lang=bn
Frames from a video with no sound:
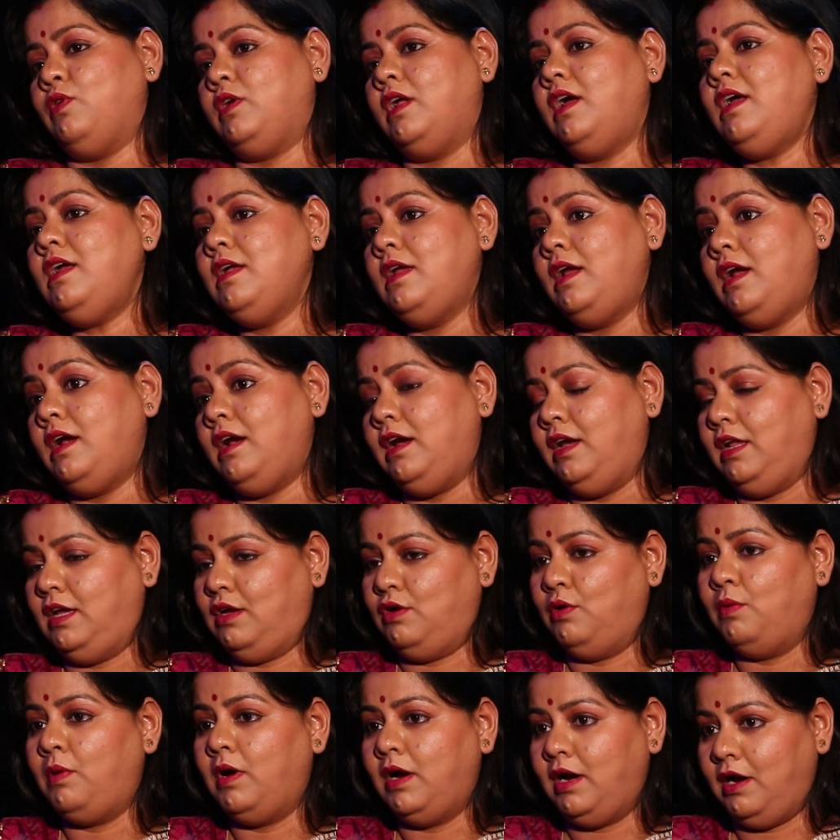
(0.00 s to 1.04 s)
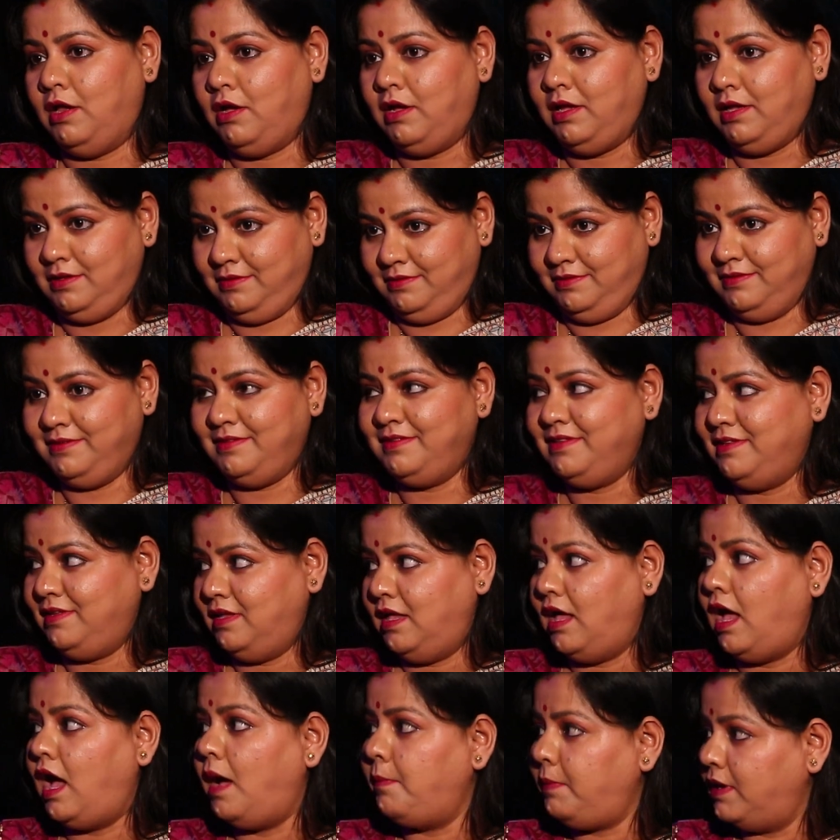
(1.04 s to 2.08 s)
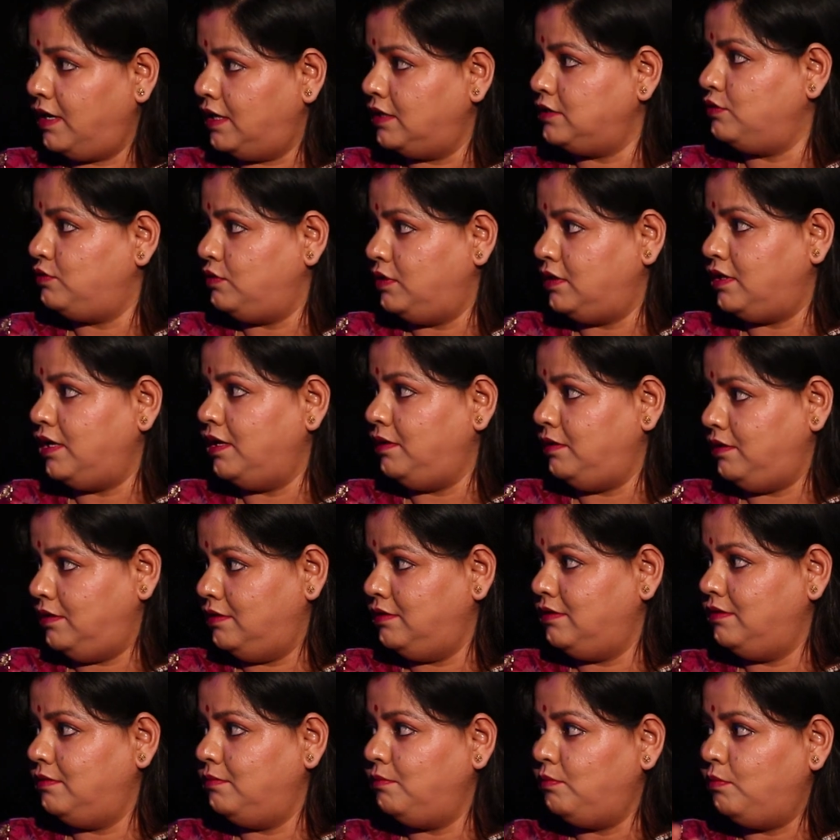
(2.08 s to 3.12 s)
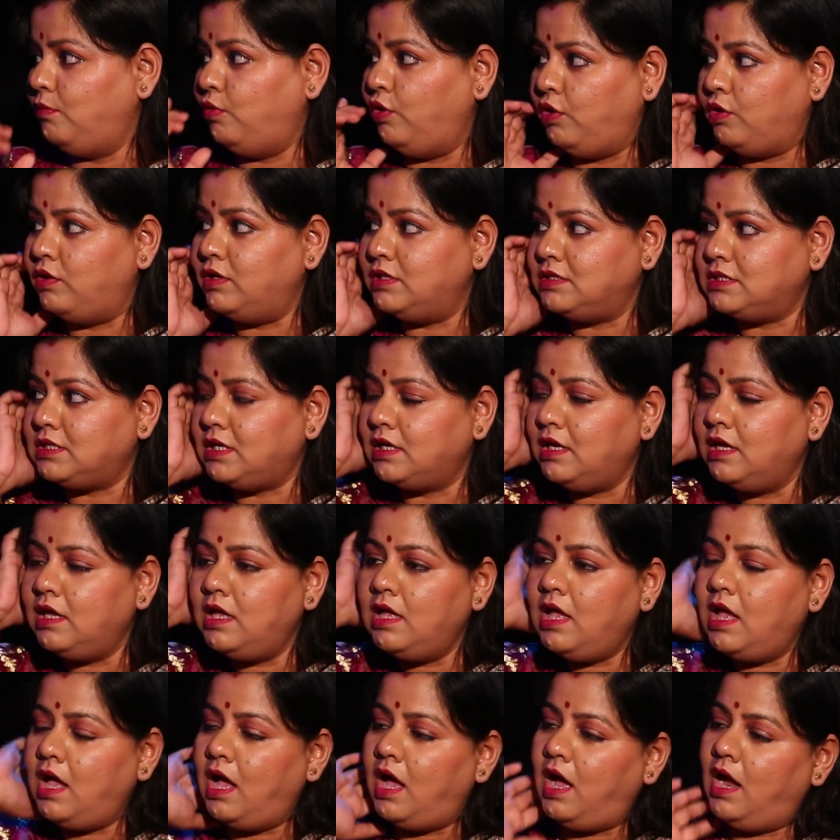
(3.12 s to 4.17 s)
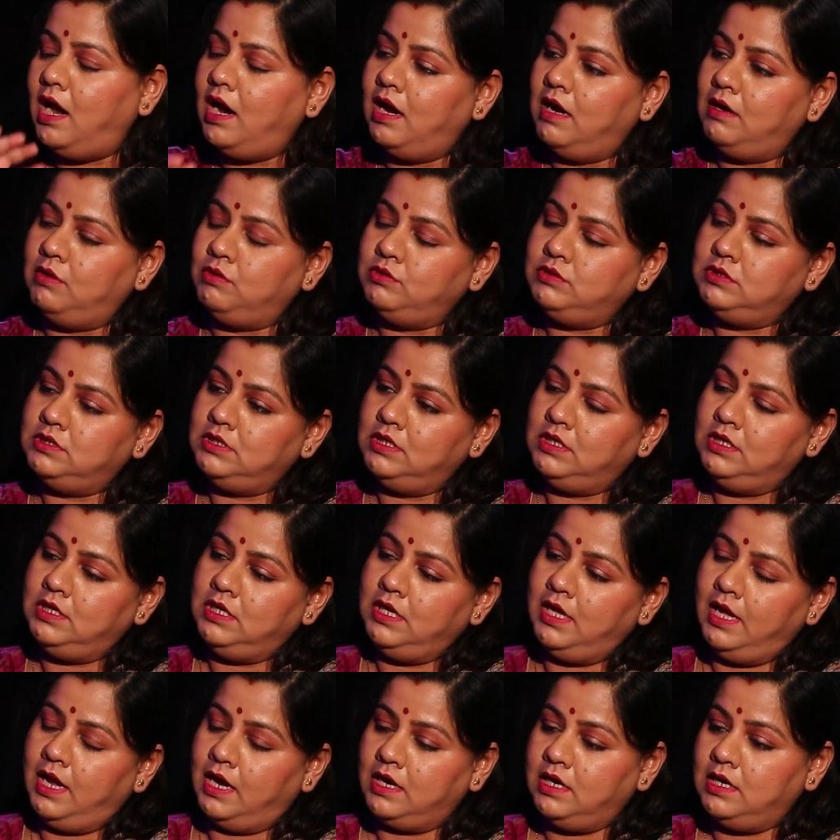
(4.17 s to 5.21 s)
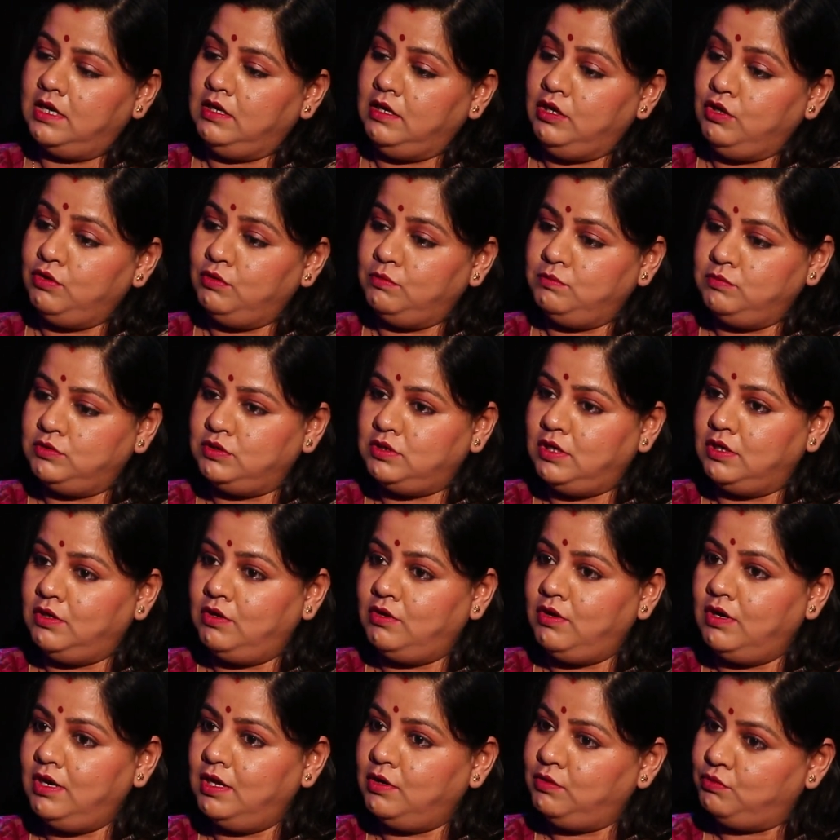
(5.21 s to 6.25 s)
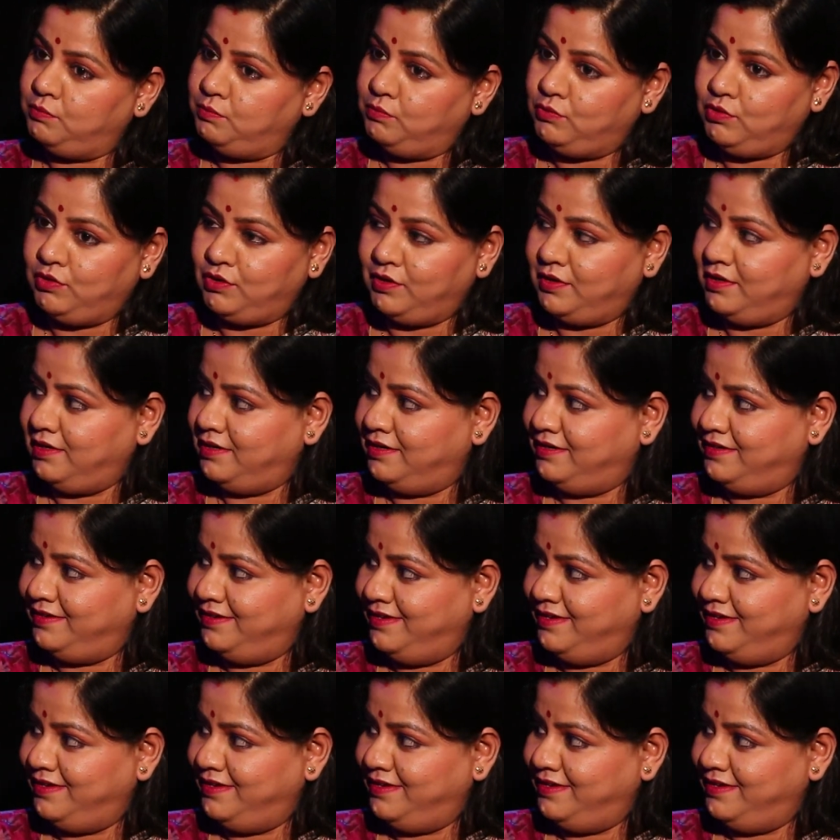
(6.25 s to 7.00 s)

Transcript: ওটা রিকভার হয় আমার কাছে তো এটাই মনে হয়েছে আর হচ্ছে গিয়ে একটা নিয়ম শৃঙ্খলা খুব দরকার